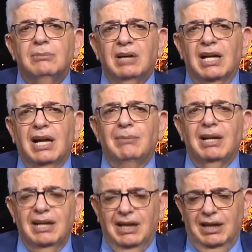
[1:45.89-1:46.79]
من
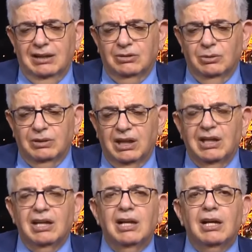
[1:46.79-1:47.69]
العمليات
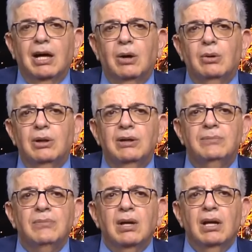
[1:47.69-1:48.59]
يمكنني
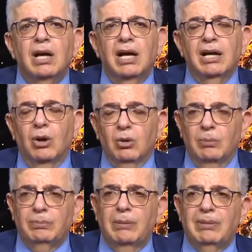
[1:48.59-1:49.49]
القول أن
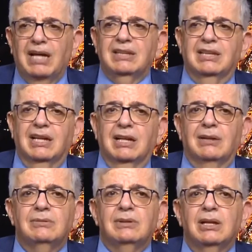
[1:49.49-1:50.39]
أوروبا بعد
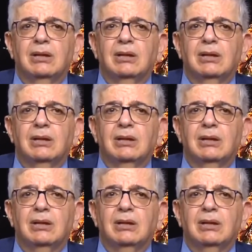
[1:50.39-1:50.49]
آه،